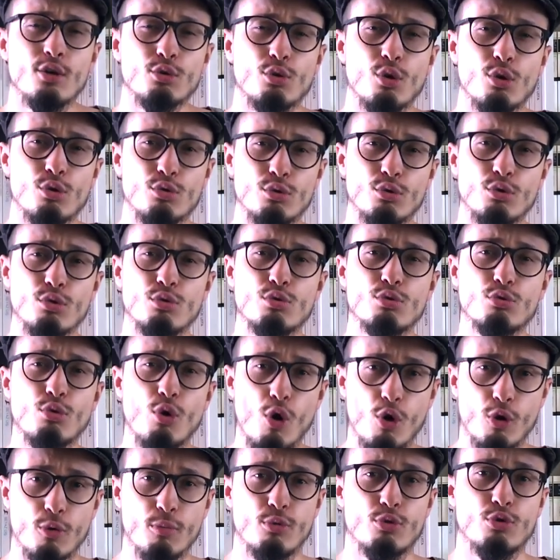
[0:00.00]
gözünüz
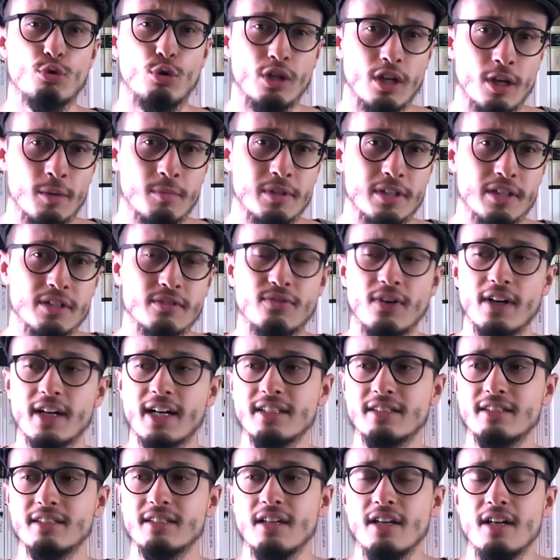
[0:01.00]
korkmuş olabilir
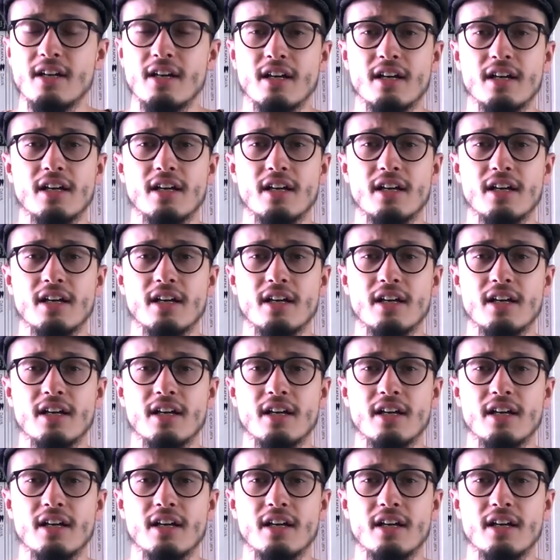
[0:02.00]
fakat